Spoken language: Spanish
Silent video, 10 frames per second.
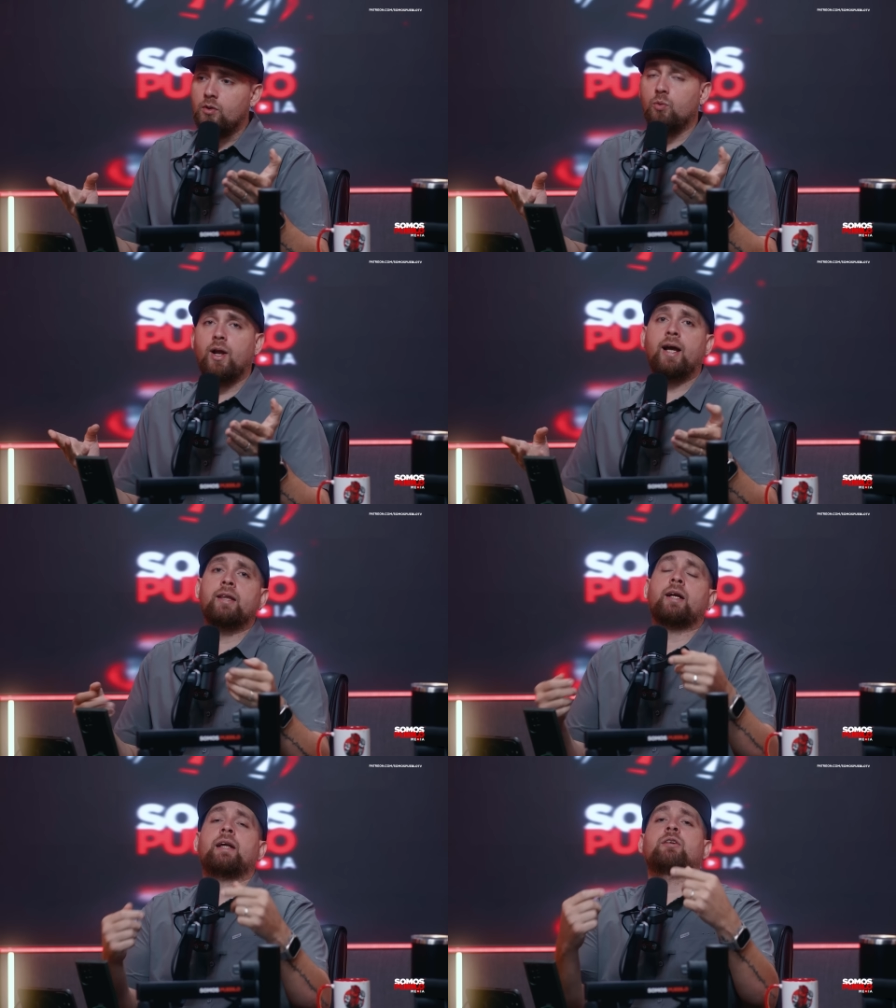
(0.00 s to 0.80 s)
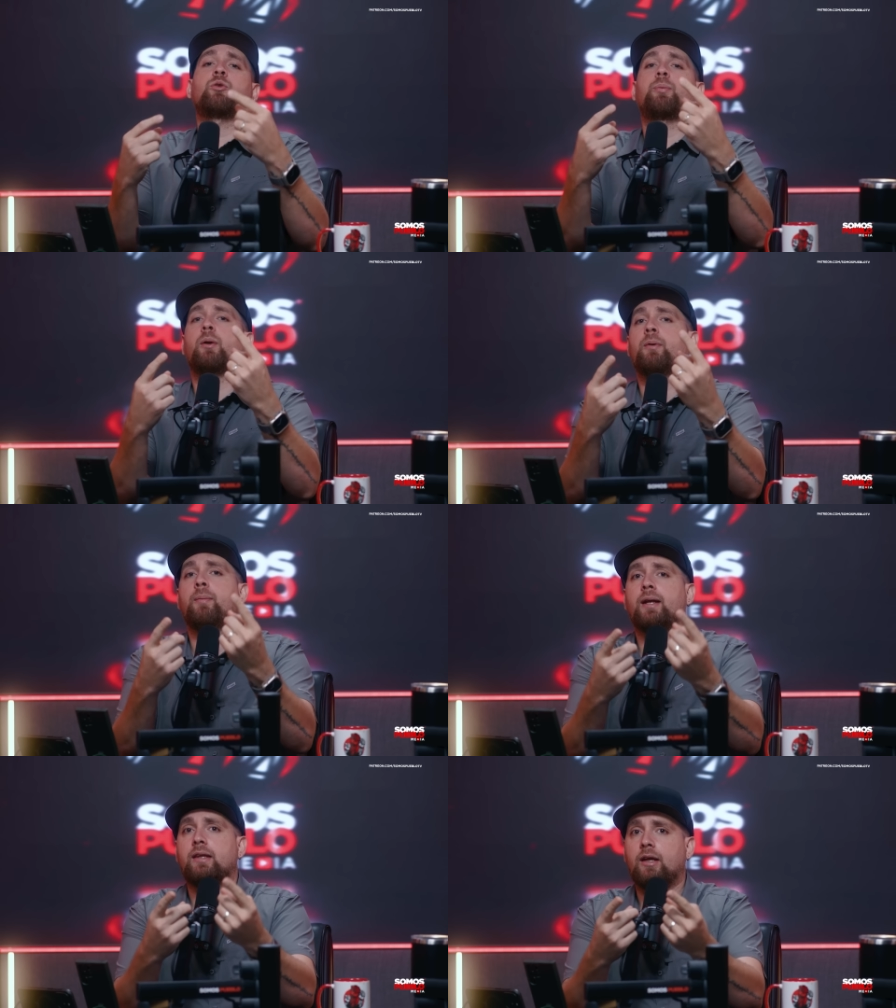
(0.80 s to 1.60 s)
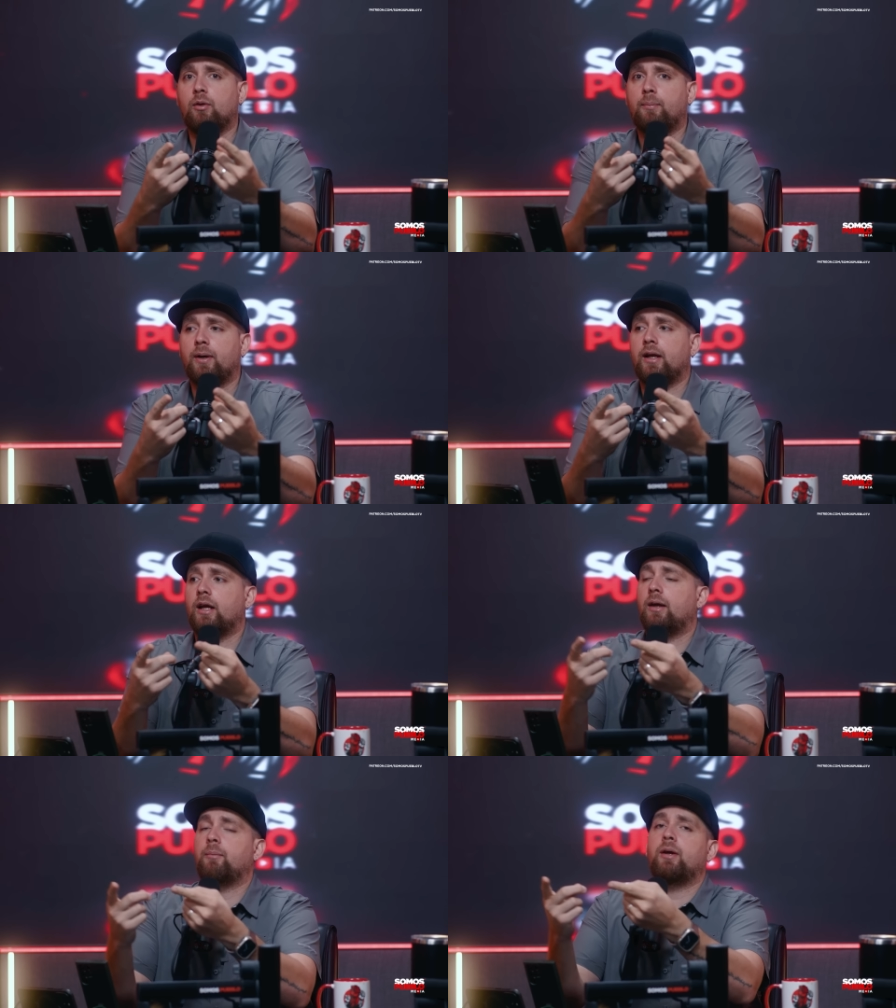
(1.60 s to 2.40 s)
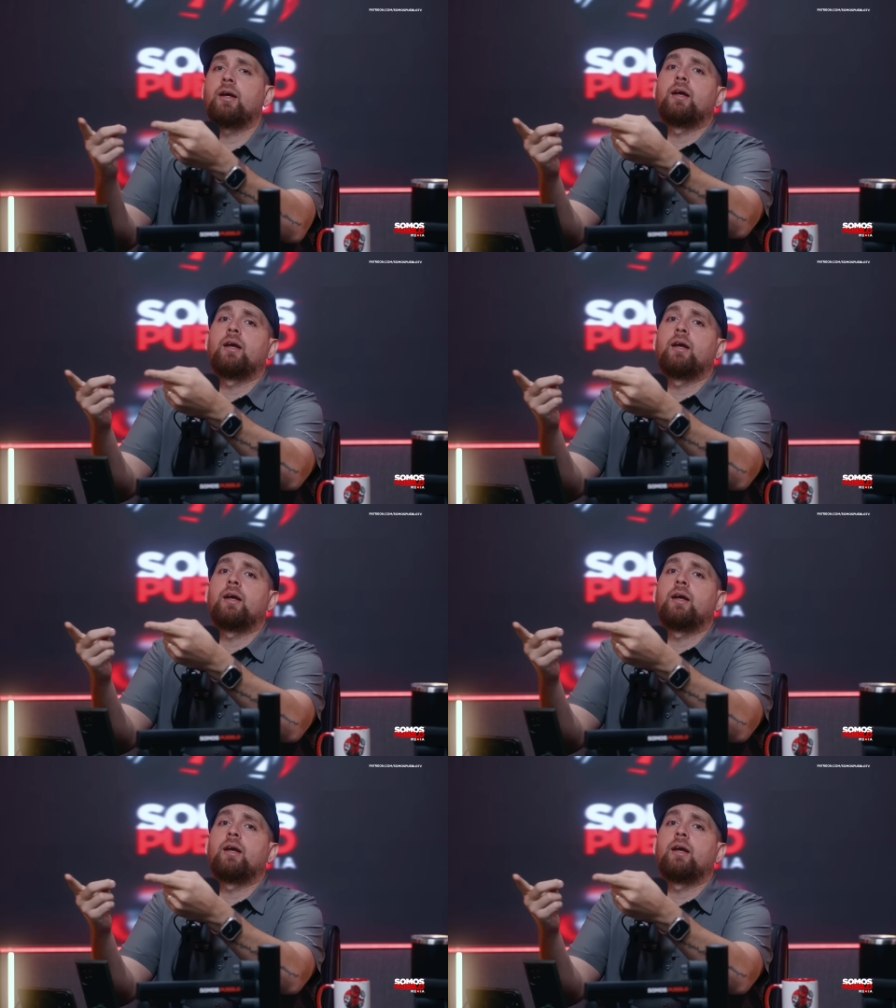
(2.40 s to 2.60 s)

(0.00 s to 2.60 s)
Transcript: una gente que ni su propio partido, el PRM,